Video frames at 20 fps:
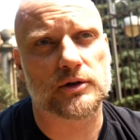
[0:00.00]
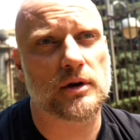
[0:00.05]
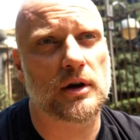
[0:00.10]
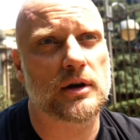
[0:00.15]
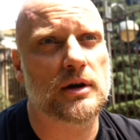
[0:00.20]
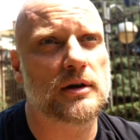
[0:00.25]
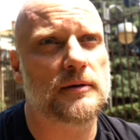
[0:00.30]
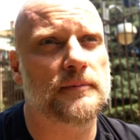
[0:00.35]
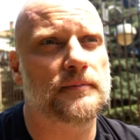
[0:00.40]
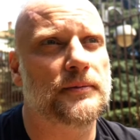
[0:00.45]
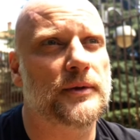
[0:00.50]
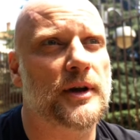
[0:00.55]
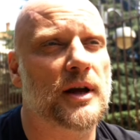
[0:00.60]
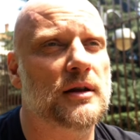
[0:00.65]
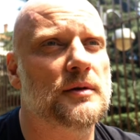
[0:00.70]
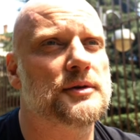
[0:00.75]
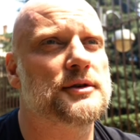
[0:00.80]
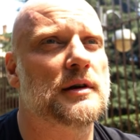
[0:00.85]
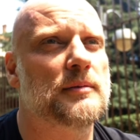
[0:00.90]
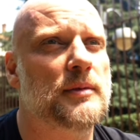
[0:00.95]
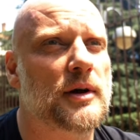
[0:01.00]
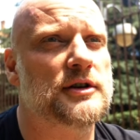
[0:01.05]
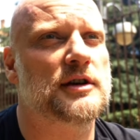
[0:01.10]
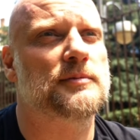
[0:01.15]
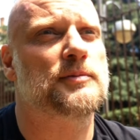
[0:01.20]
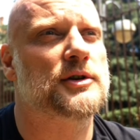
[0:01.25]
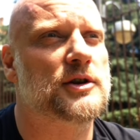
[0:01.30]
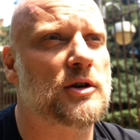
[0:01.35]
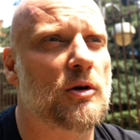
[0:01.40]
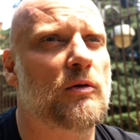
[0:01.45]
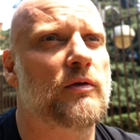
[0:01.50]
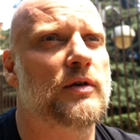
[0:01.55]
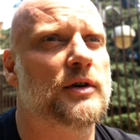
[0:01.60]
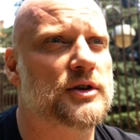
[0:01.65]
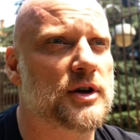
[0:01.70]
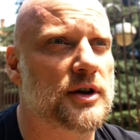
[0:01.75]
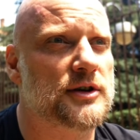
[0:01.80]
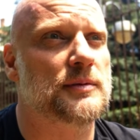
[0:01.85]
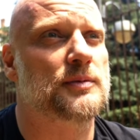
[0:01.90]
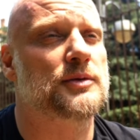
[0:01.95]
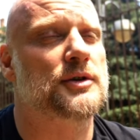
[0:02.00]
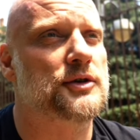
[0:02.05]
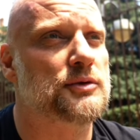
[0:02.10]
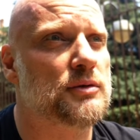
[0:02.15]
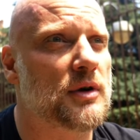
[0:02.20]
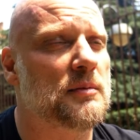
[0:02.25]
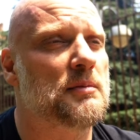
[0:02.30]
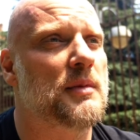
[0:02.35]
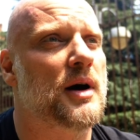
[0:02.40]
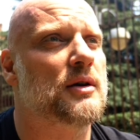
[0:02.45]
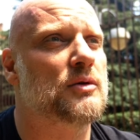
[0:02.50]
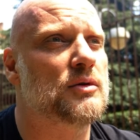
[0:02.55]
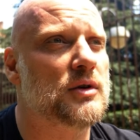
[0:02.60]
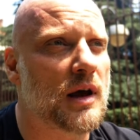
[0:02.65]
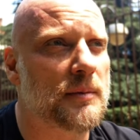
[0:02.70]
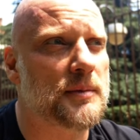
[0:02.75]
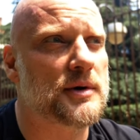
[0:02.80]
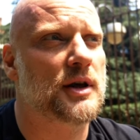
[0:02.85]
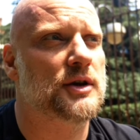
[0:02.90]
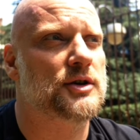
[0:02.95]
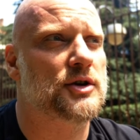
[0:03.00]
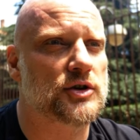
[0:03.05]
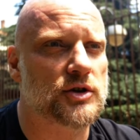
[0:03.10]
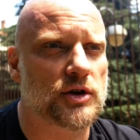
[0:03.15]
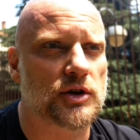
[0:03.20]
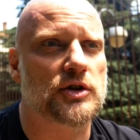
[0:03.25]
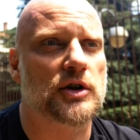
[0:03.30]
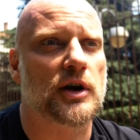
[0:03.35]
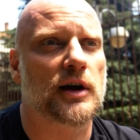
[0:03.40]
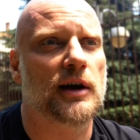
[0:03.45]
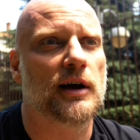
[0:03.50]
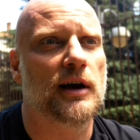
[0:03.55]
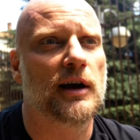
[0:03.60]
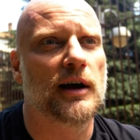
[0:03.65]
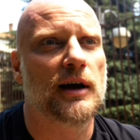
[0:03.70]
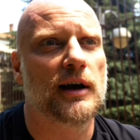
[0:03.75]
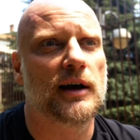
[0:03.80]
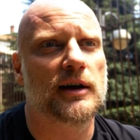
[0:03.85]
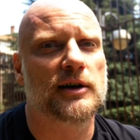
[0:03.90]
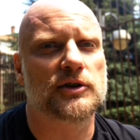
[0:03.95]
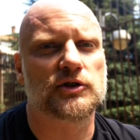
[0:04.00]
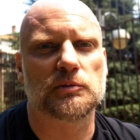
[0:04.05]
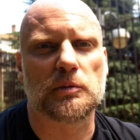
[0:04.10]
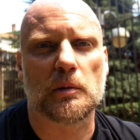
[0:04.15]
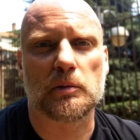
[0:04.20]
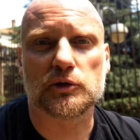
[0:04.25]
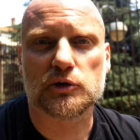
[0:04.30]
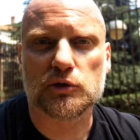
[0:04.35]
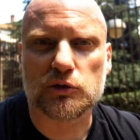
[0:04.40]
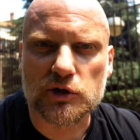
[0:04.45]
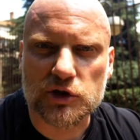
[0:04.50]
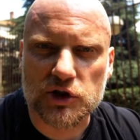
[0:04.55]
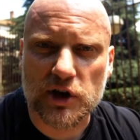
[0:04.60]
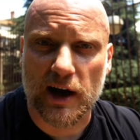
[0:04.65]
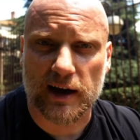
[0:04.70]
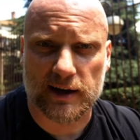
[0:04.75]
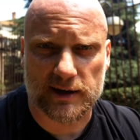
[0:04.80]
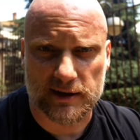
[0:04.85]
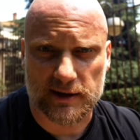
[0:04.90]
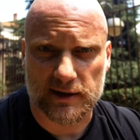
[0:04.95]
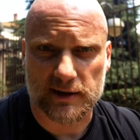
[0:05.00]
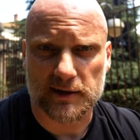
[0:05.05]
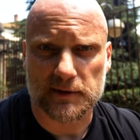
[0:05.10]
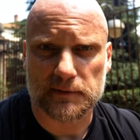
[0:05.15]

Kochani, jedną z najbardziej podstawowych rzeczy, przez które marnujemy nasze życie, są po prostu grzechy.